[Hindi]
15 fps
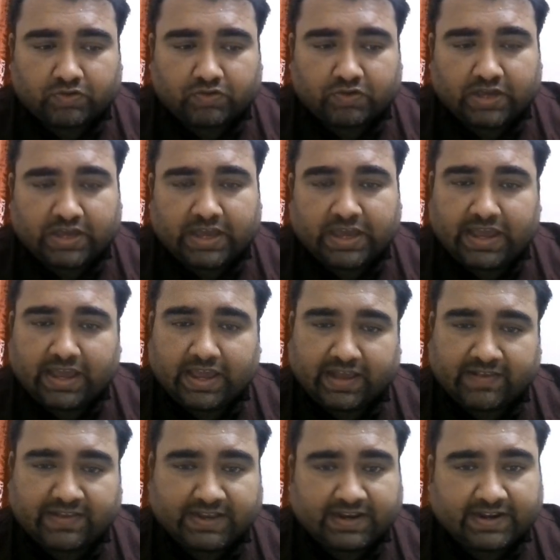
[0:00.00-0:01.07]
जो है एक
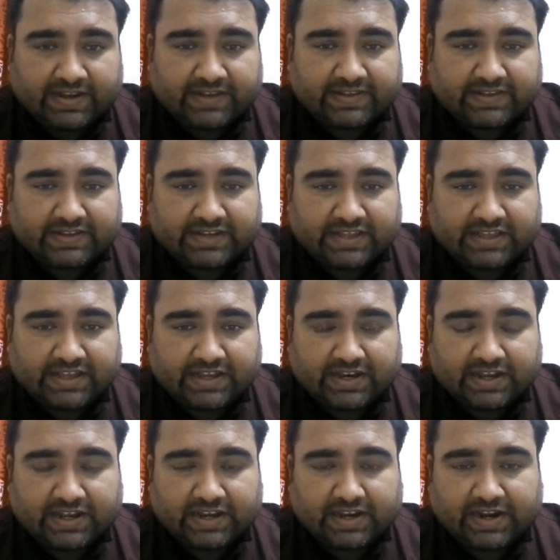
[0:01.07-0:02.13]
ऐसे लड़के से शादी
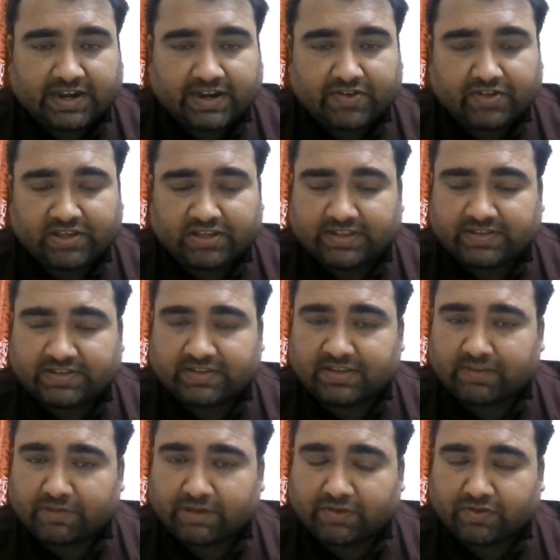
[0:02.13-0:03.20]
करने के लिए रेडी हो जाती है
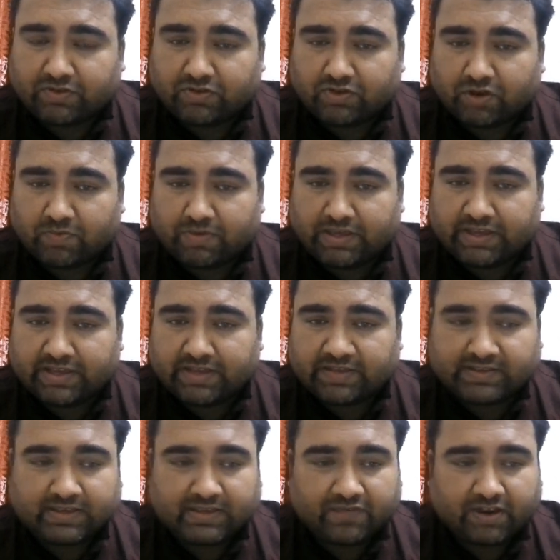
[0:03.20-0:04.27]
जिसके पास कोई जॉब नहीं है
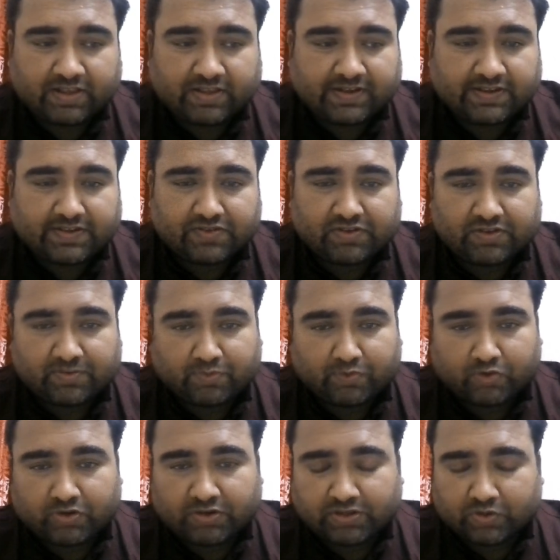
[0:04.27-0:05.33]
जिसके फादर की जो है
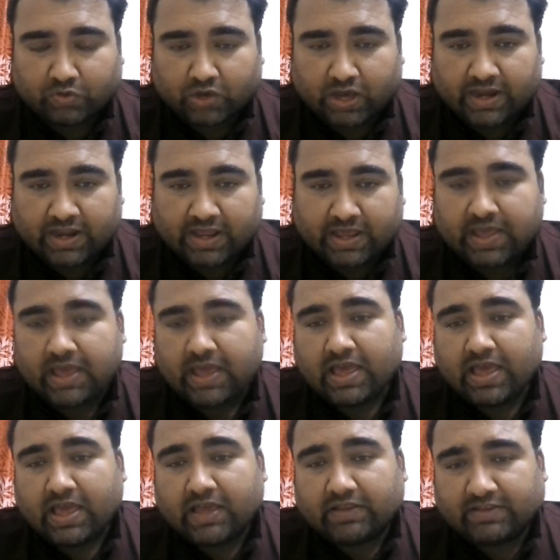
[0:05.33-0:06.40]
स्पोर्ट्स की दुकान है
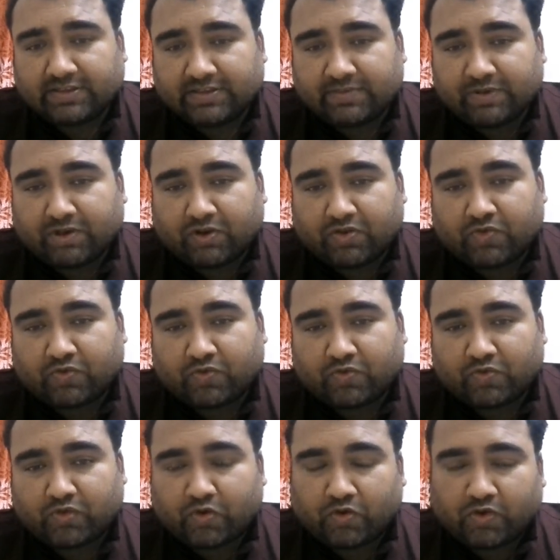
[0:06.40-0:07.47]
जस्ट बिकॉज
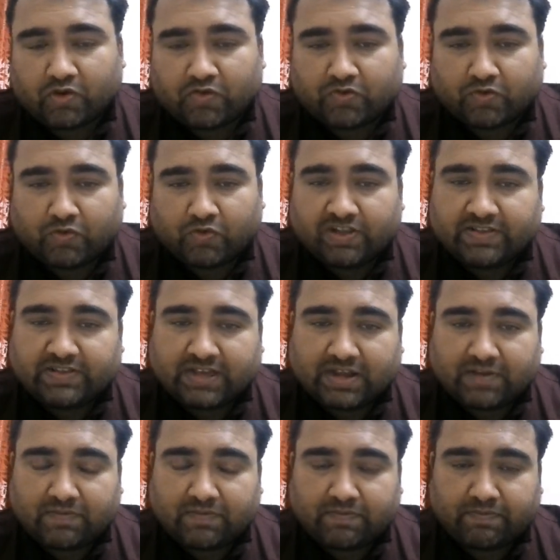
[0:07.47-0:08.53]
क्योंकि उसको वो
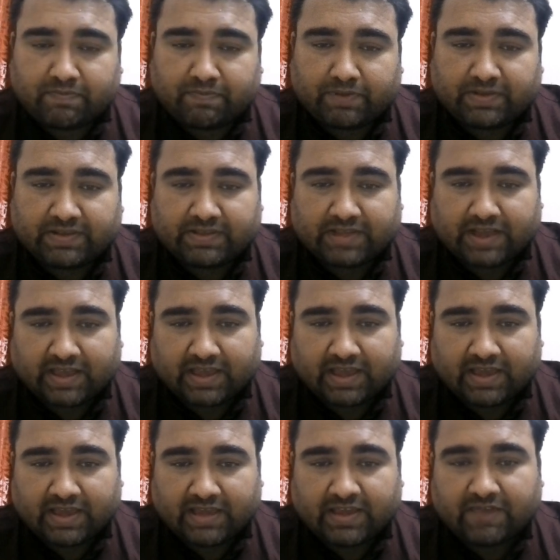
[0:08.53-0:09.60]
इंसान पसंद आ
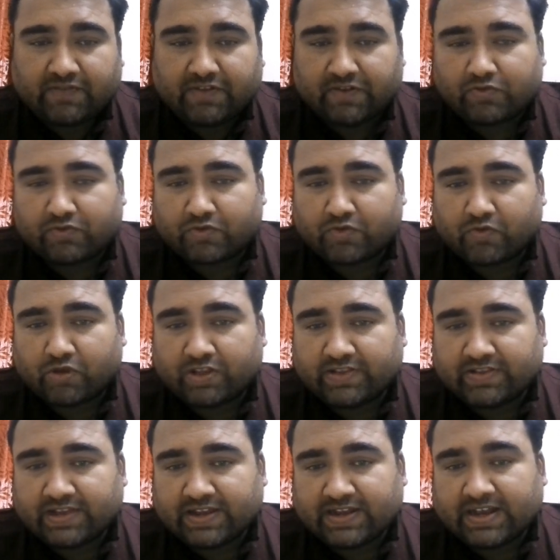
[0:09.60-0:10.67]
गया है या फिर उसको वो
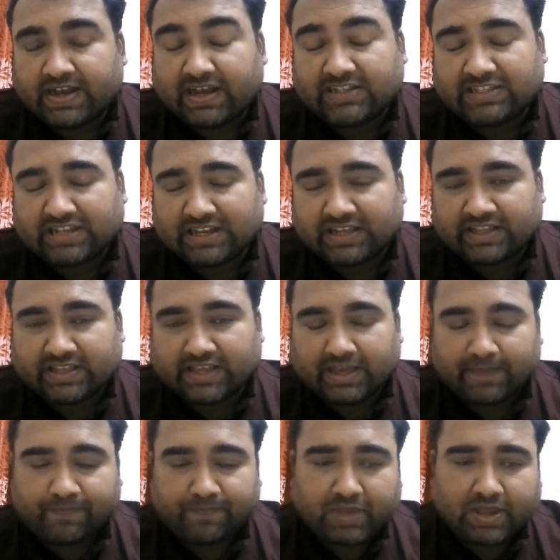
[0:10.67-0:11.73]
इंसान अच्छा लगता है